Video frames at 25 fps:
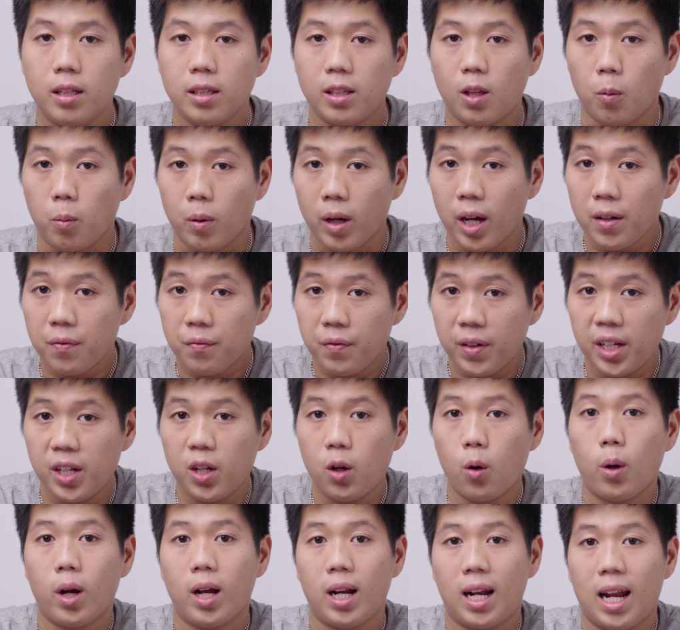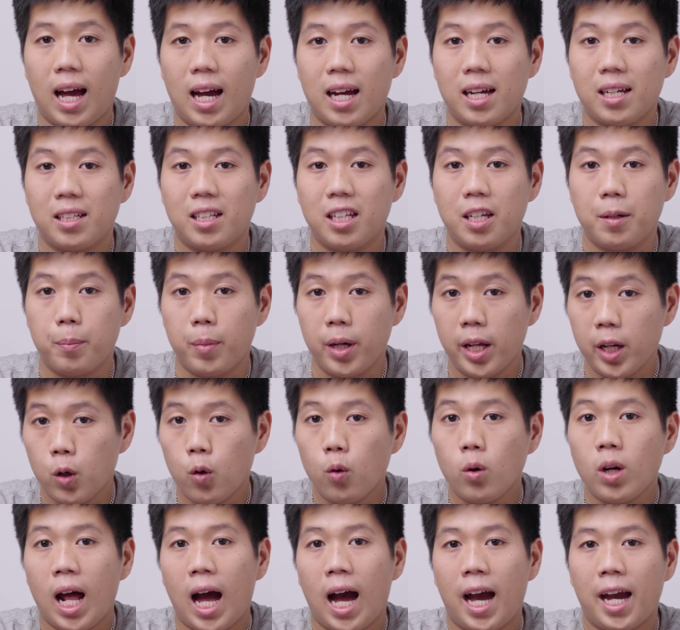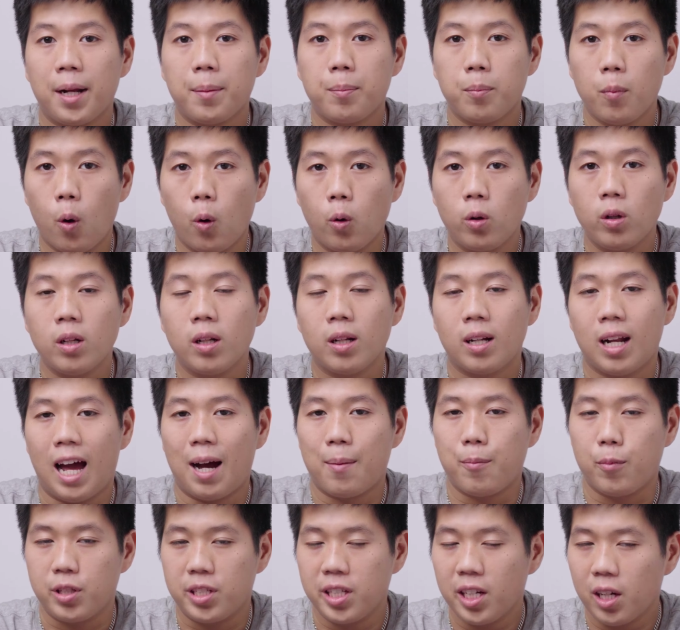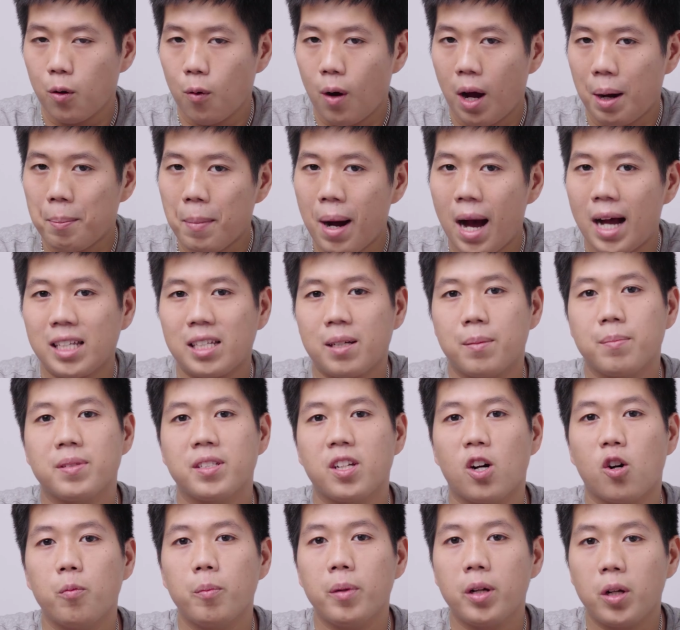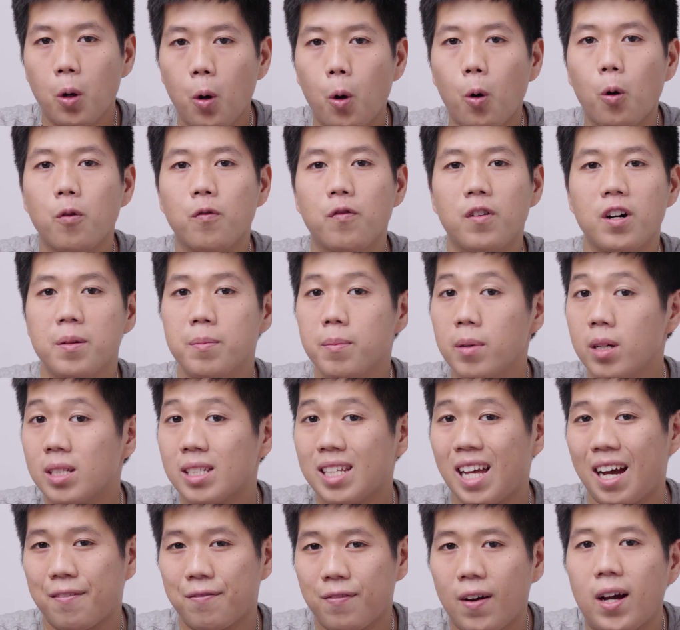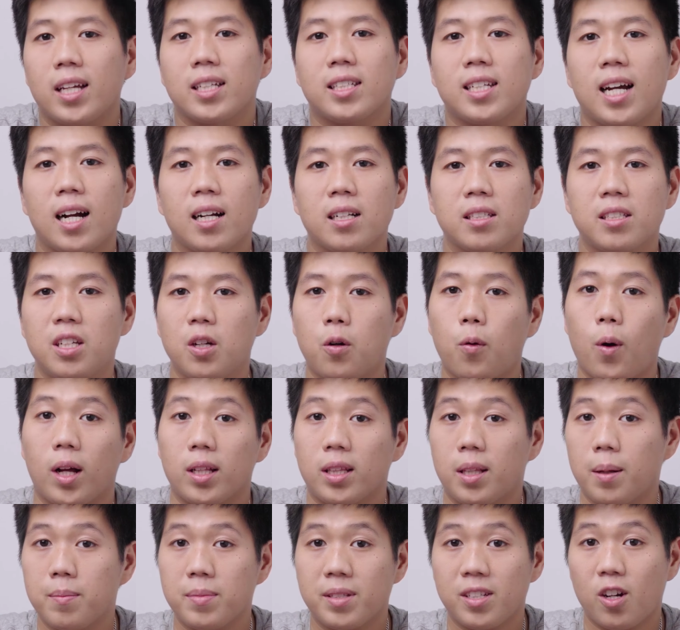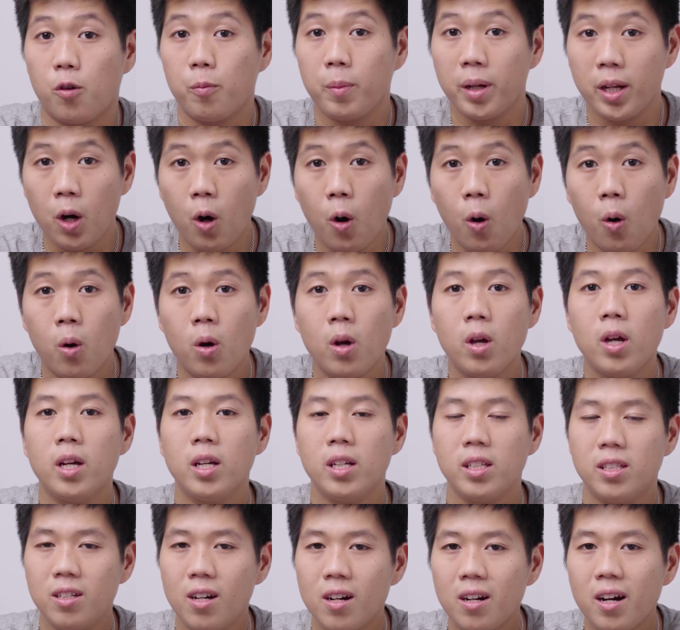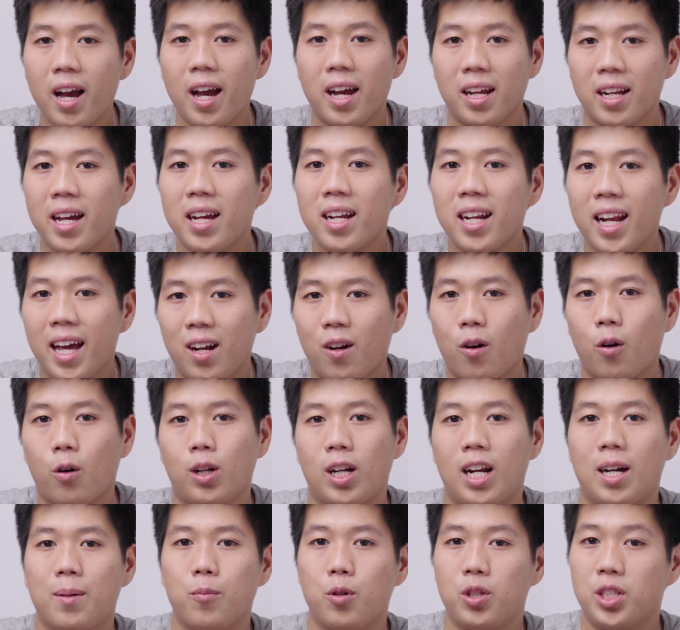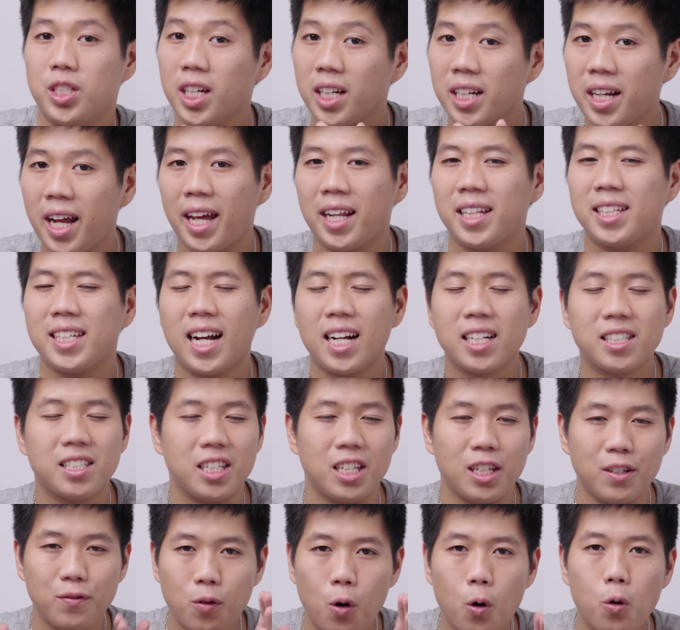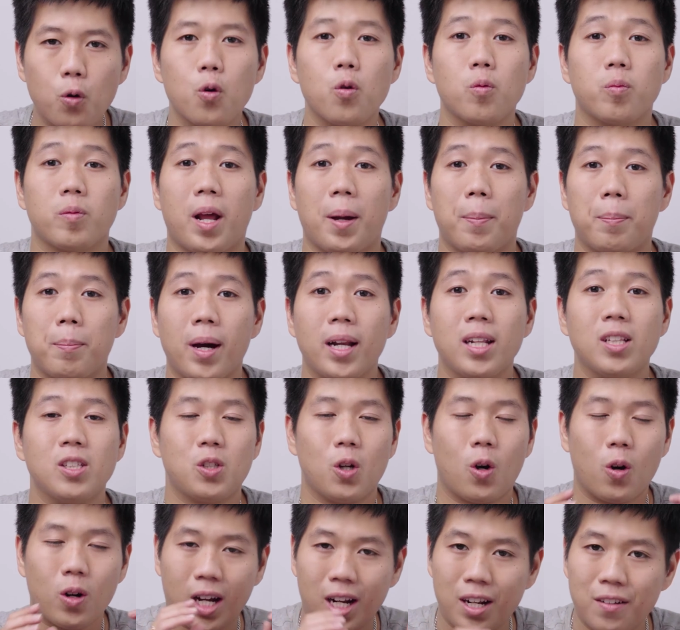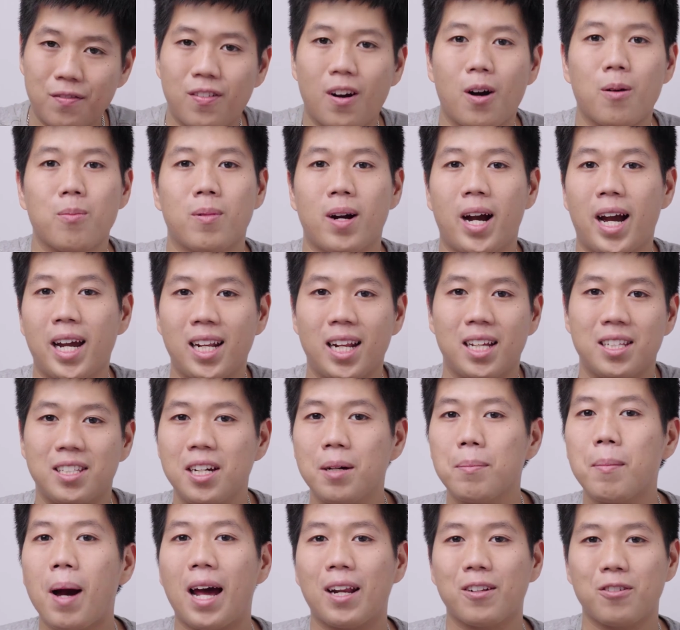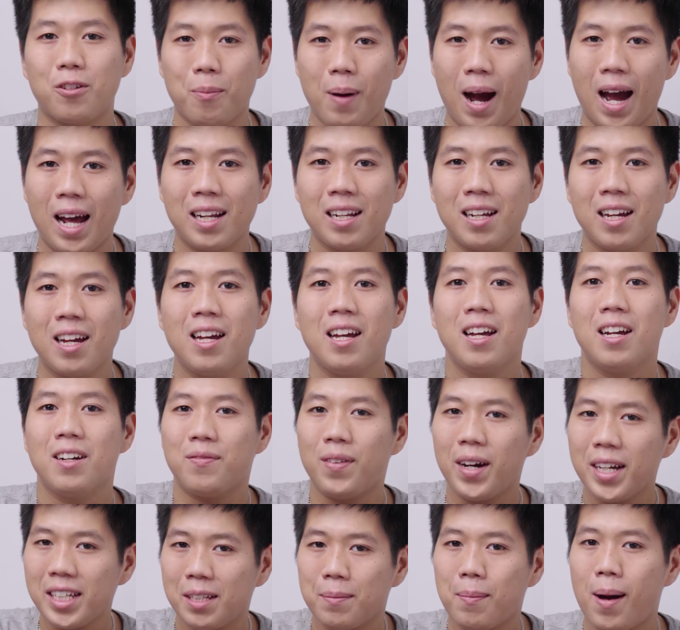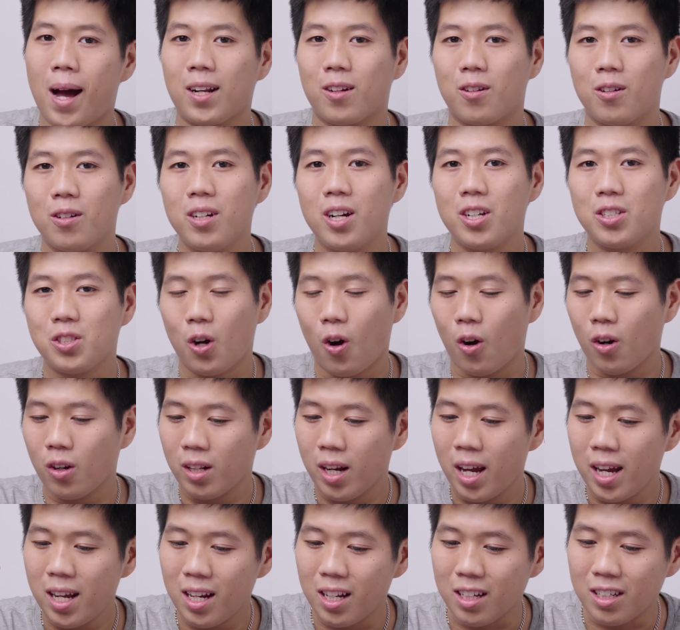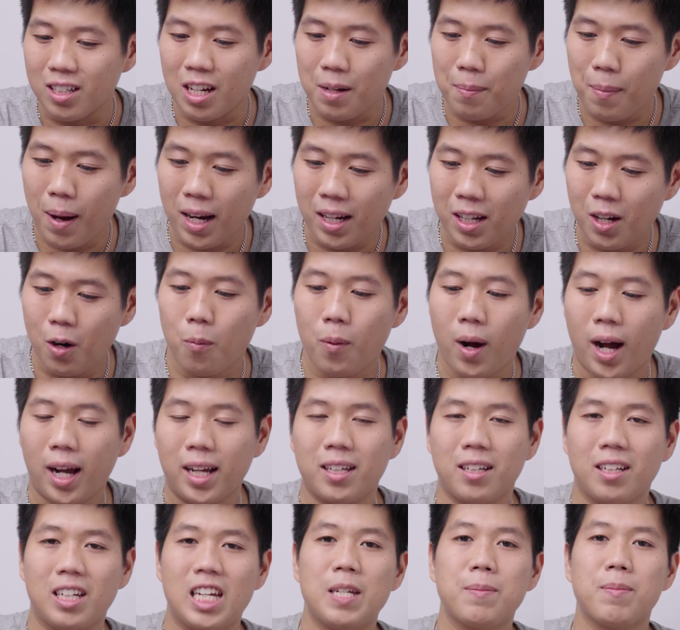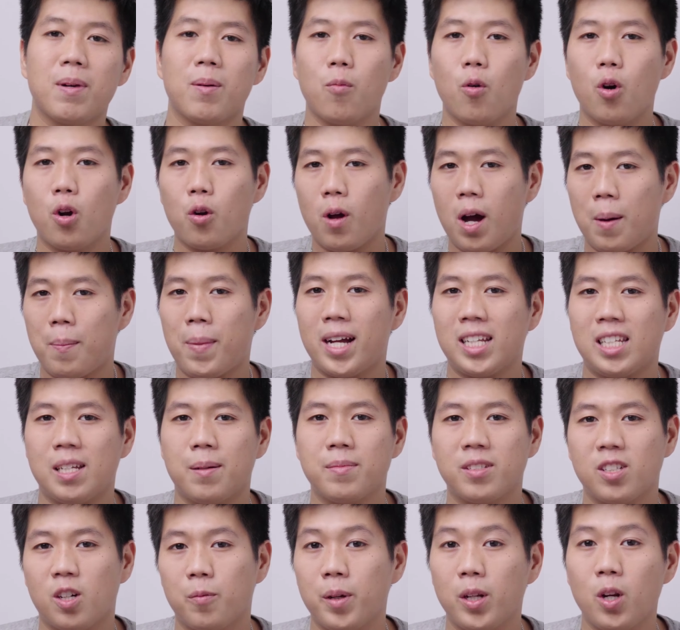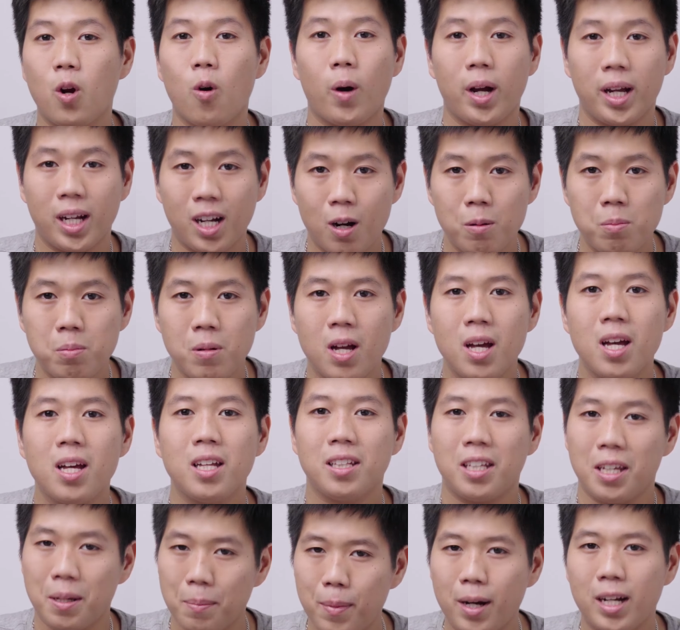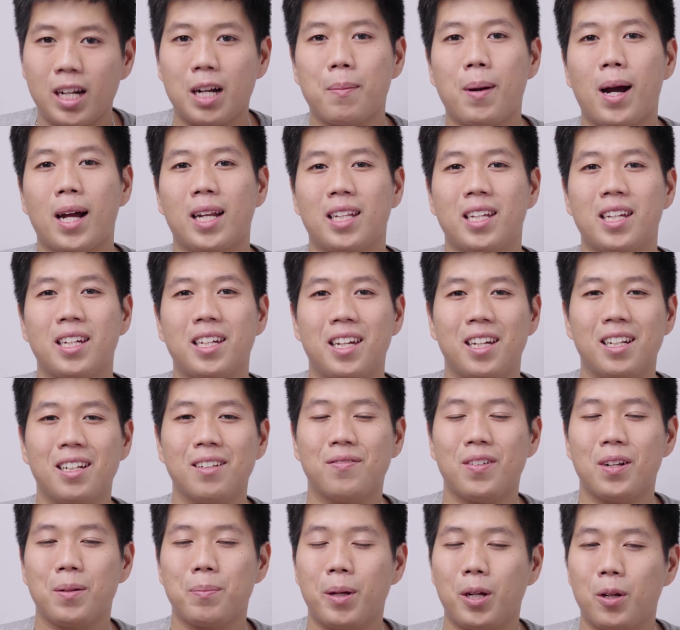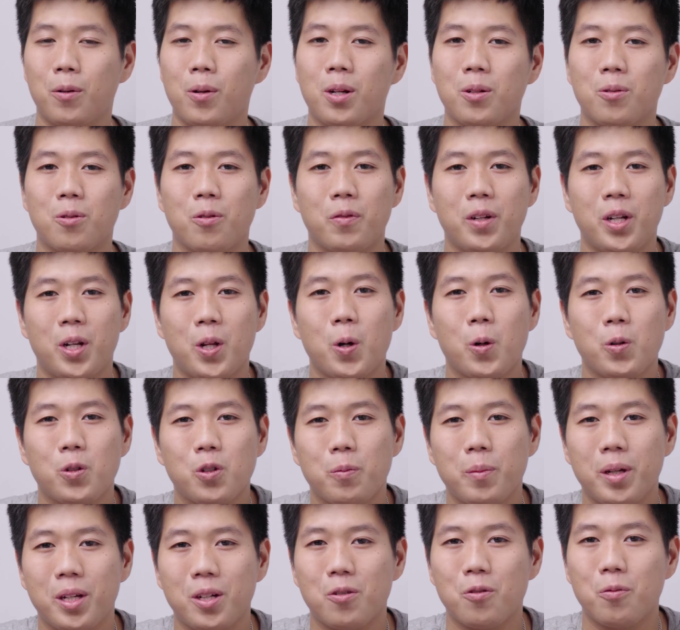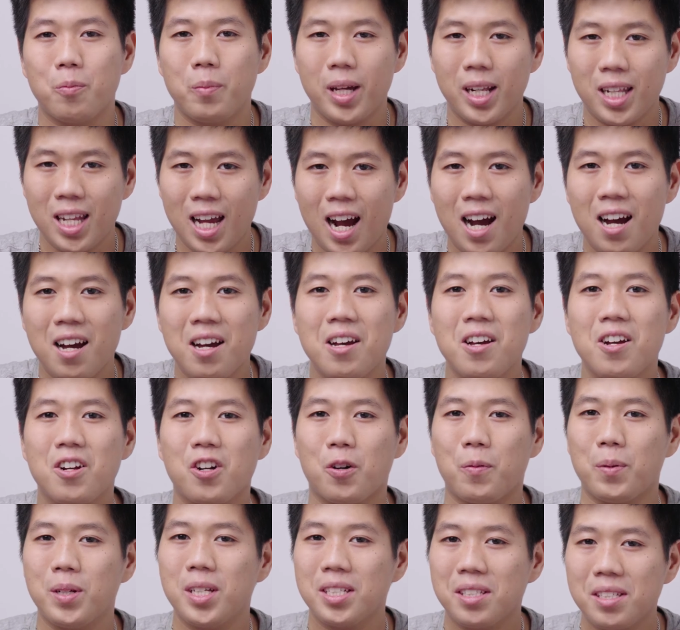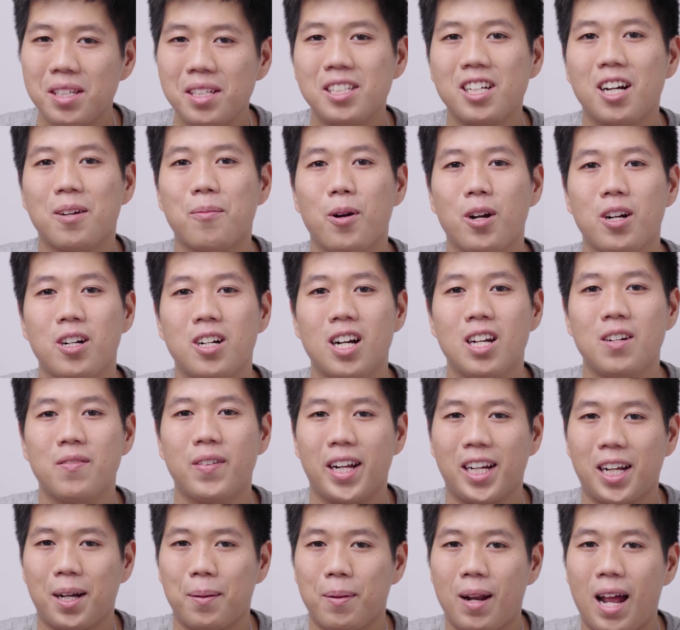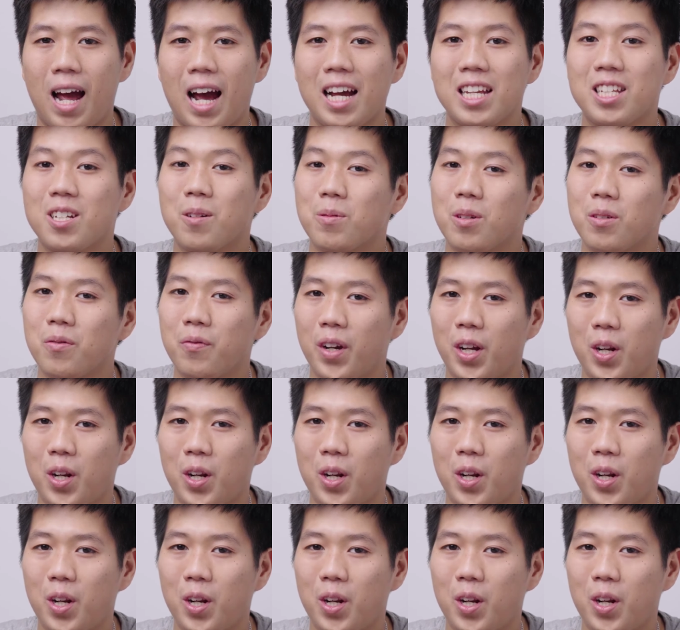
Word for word: Tổng kết video này lại thì Bridgood IS4 là một chiếc loa 360 độ với mức giá phải chăng chỉ khoảng tầm 60 đô. Chưa kể đây lại còn là một chiếc đèn trang trí vô cùng đẹp mắt cho căn phòng hay là chiếc bàn của bạn. Vậy thì bạn có lựa chọn đây là người bạn đồng hành khi mà mua loa 360 độ hay không? Thì mời các bạn ý kiến ở phần bình luận của video cho mình cùng biết nhé. Còn bây giờ xin chào mọi người và hẹn gặp lại trong những